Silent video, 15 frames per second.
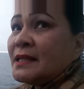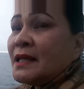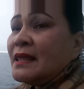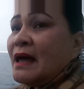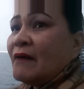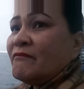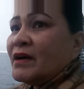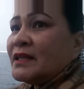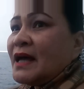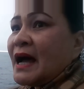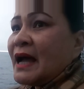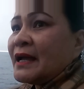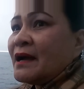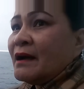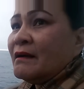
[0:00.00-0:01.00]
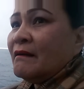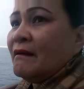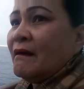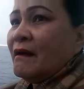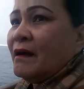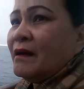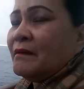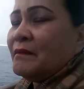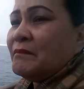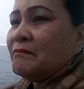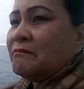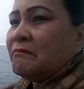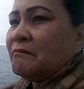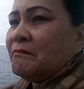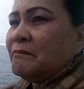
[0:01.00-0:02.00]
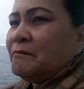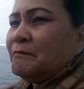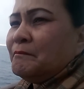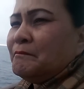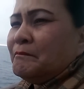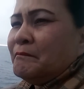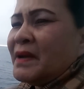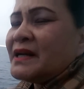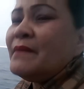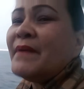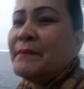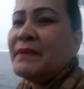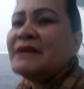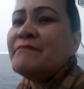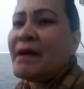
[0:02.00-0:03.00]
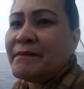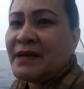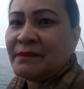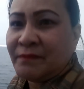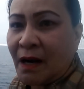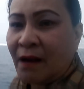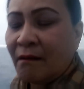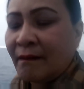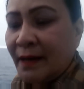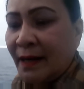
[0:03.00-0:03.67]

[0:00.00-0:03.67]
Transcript: ถ้าถามว่าทายก็มันก็แบบเดิมแบบเดิมตล